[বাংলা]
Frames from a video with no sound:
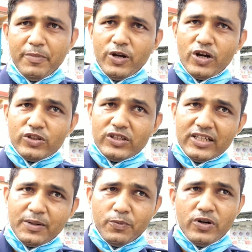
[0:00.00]
বিগত
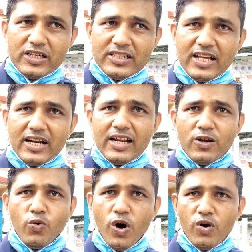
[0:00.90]
দিনের পুলিশ আর এই
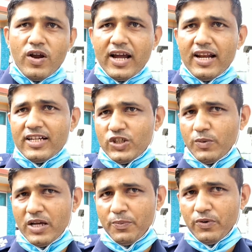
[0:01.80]
করোনাকালীন
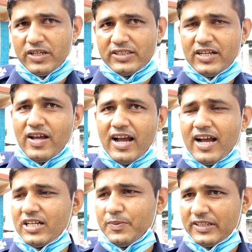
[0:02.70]
সময়ের পুলিশ যেন
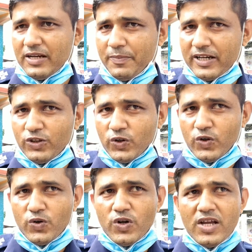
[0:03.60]
আকাশ পাতাল
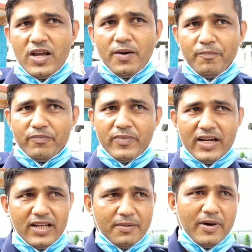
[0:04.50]
পার্থক্য
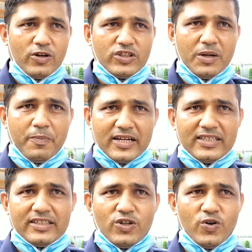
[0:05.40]
মানে মানুষের
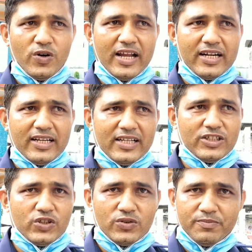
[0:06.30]
পাশে যখন একটি
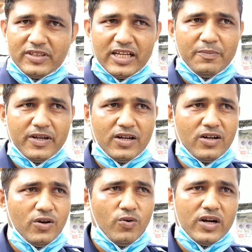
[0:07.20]
দেখবেন
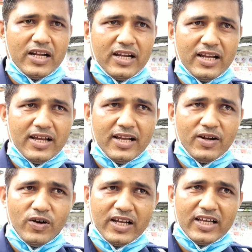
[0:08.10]
অনেক
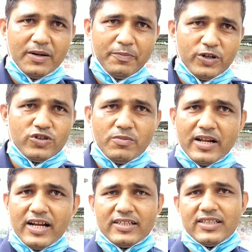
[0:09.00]
অনেকের প্রিয়জন
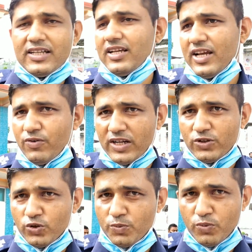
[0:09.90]
মারা গেছে কেউ নাই
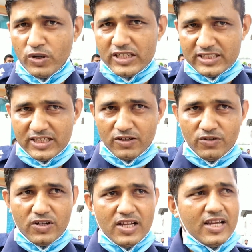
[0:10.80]
শুধু পুলিশ ছিল
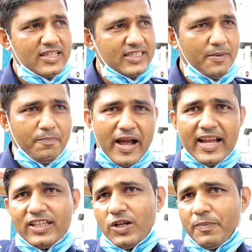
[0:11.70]
সেম
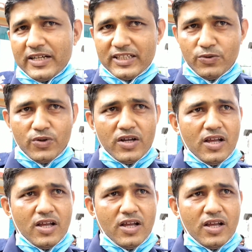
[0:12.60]
পাখিদের পাশেও